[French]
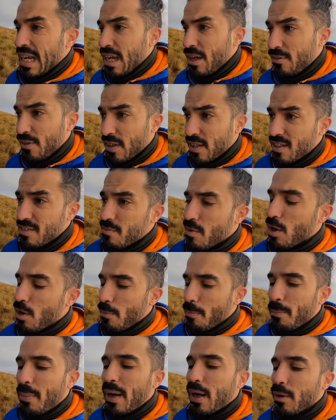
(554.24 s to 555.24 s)
effectivement
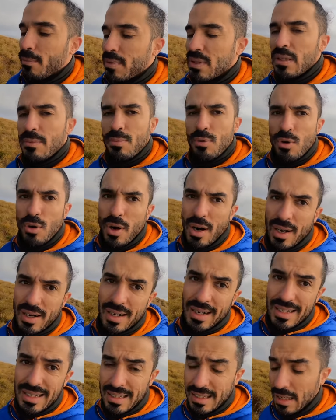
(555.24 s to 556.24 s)
on perd un petit peu en
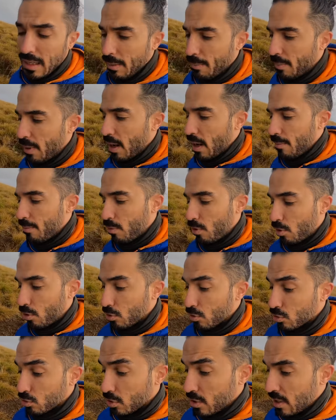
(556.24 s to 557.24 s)
qualité par rapport
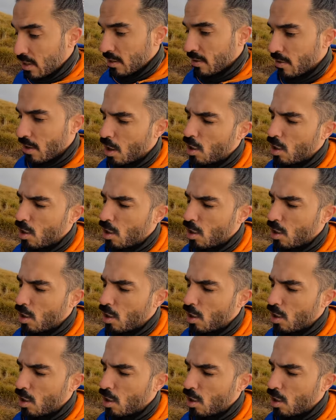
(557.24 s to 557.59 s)
au Sony,